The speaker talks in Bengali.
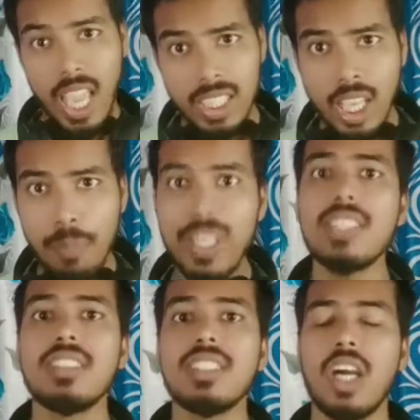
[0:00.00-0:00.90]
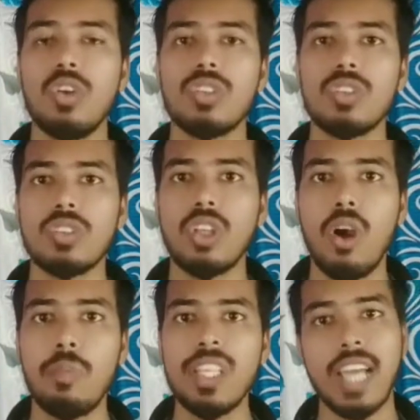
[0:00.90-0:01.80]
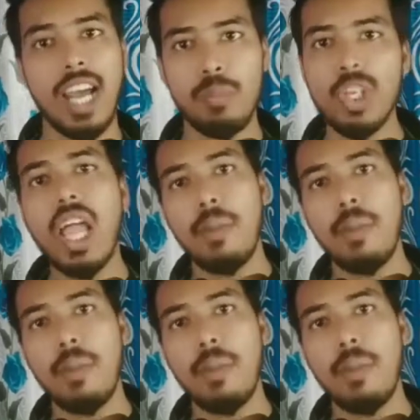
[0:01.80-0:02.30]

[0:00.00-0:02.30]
একটি অ্যাপ্লিকেশন ডাউনলোড করতে হবে তারপরে